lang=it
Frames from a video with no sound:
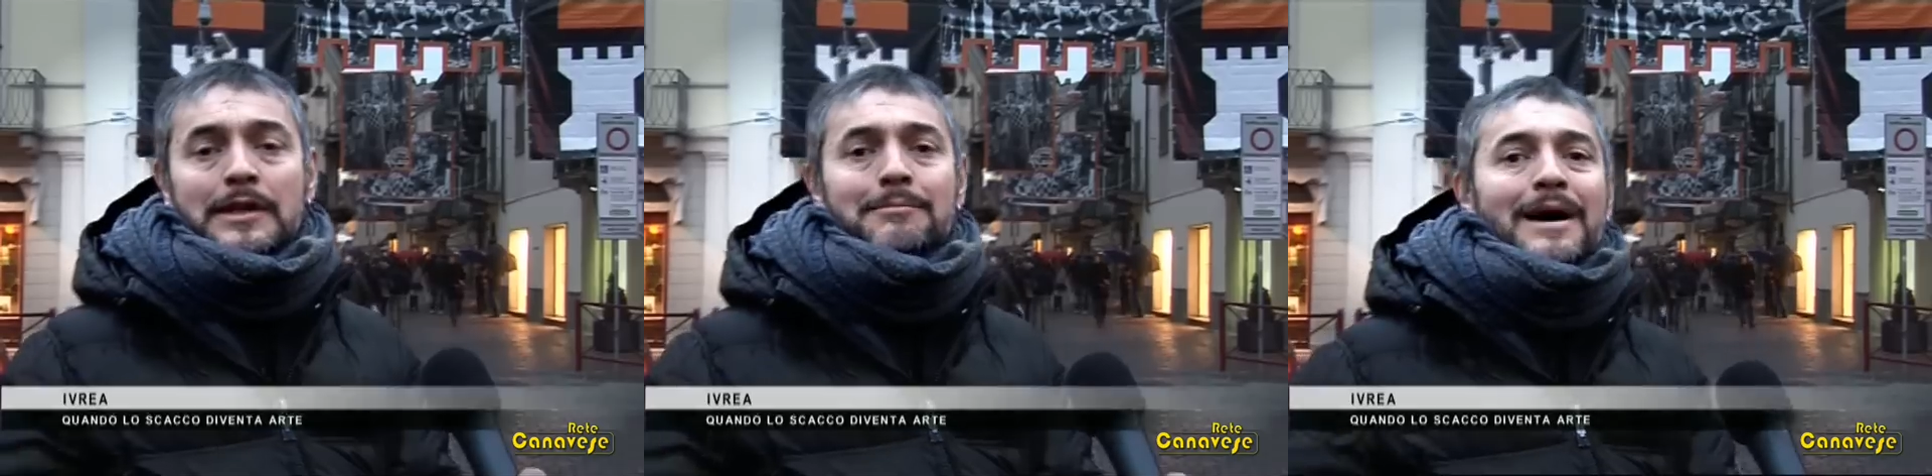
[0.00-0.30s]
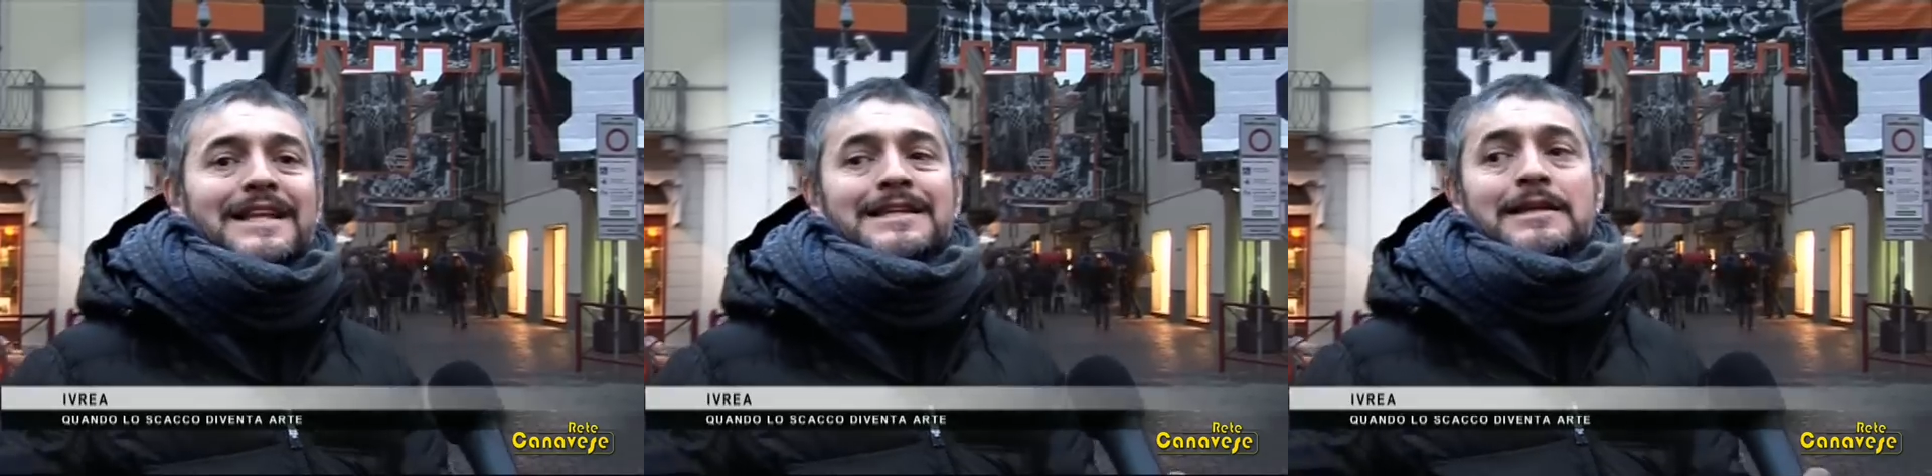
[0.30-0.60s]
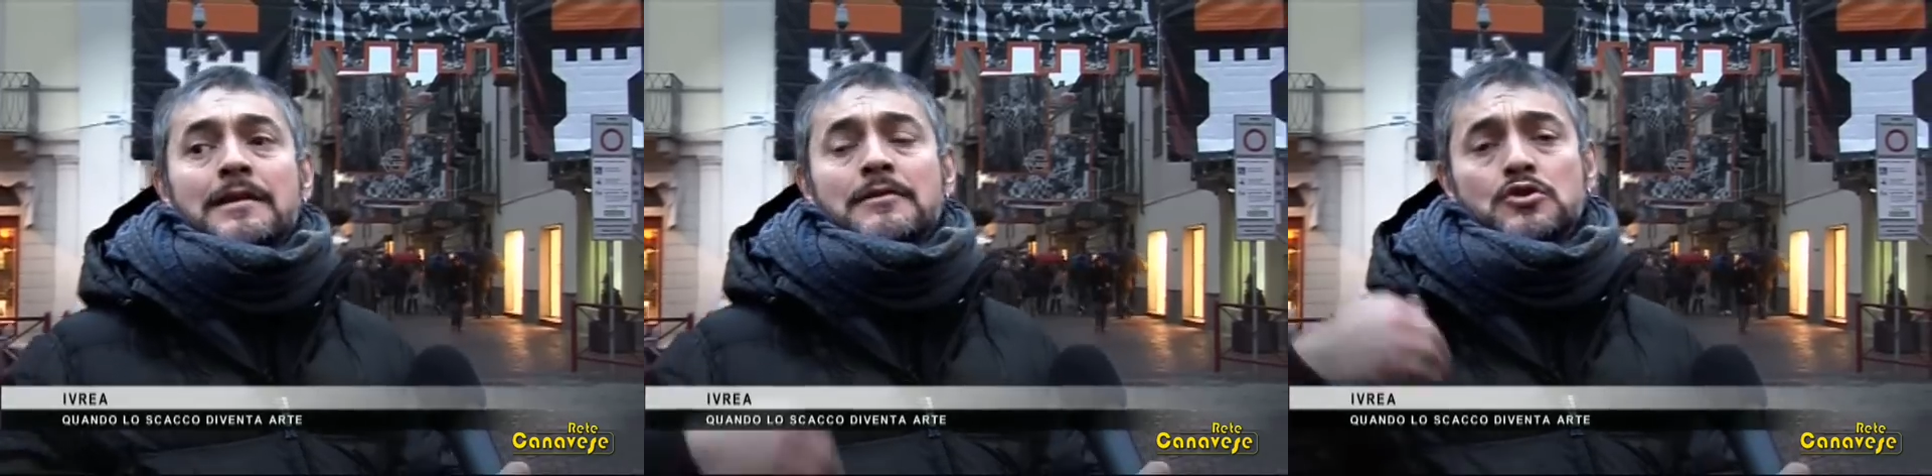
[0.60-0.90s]

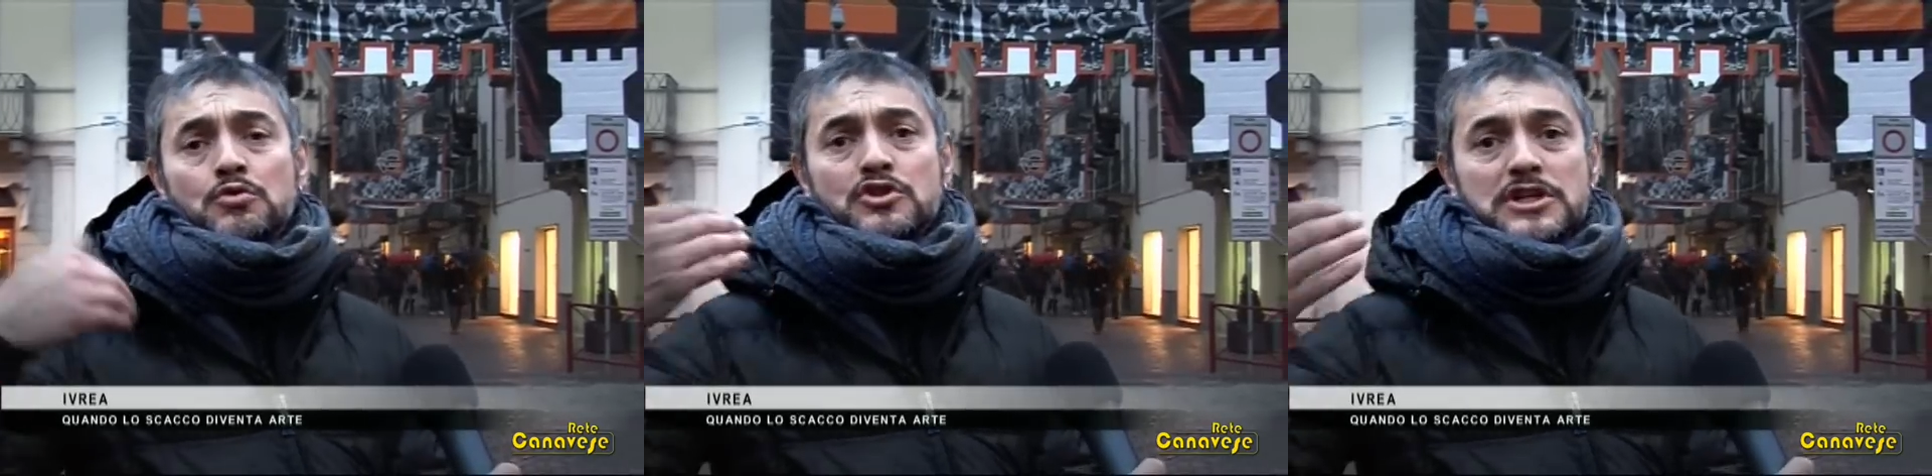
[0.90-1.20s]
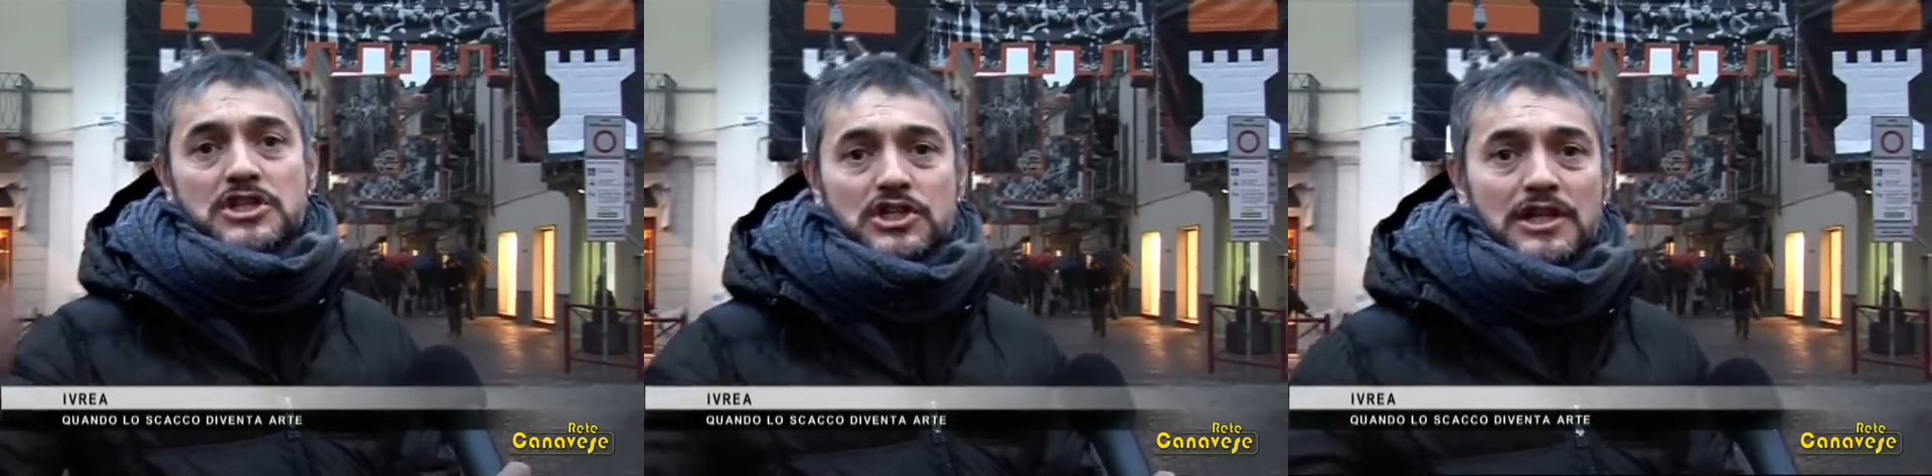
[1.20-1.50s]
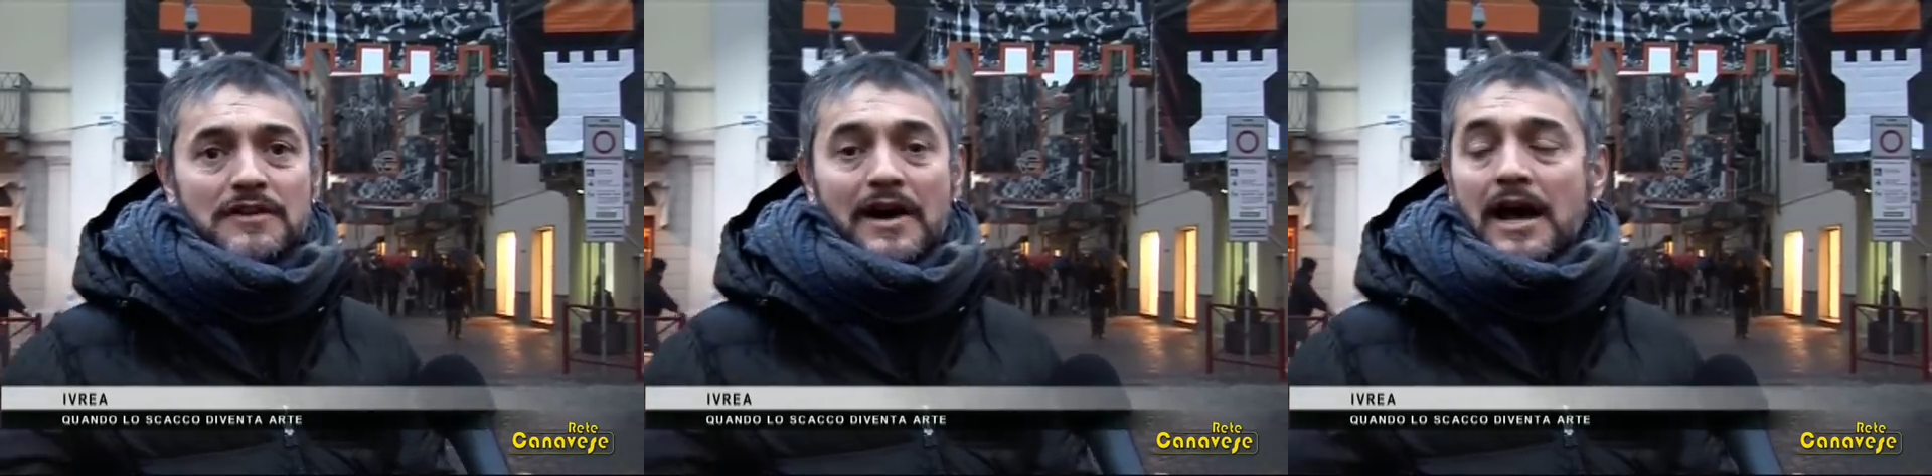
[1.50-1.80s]
L'immagine
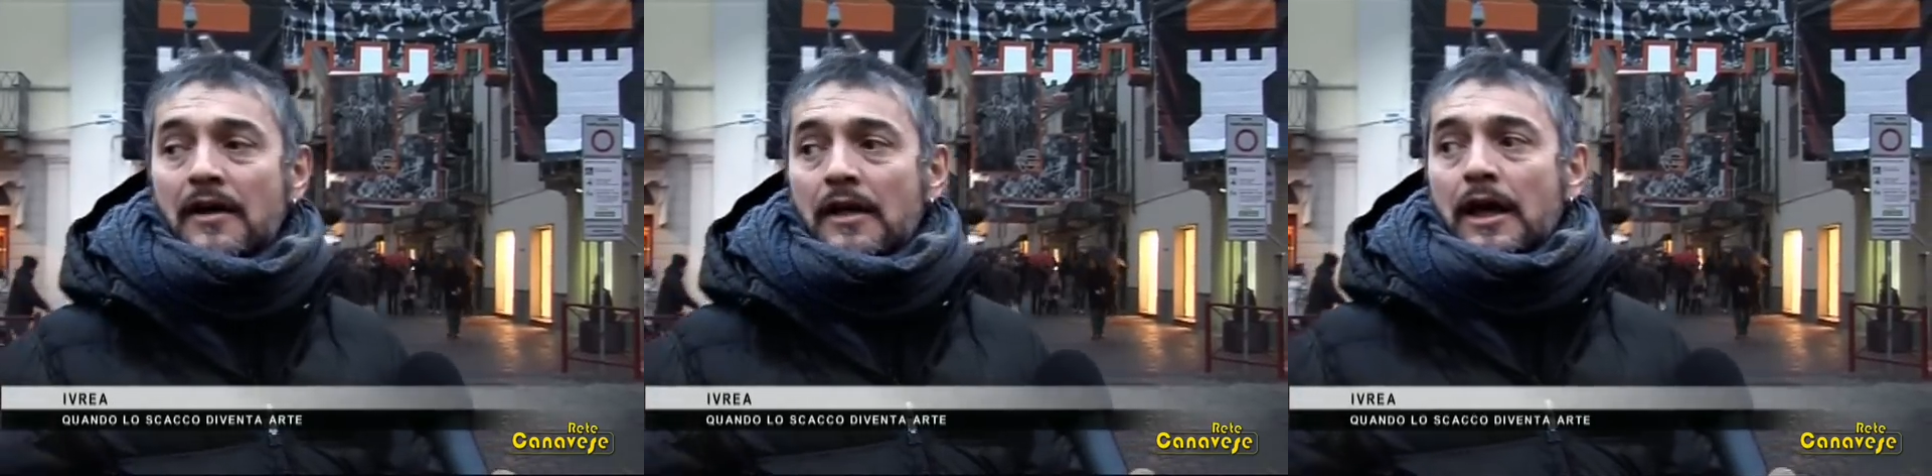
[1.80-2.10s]
successiva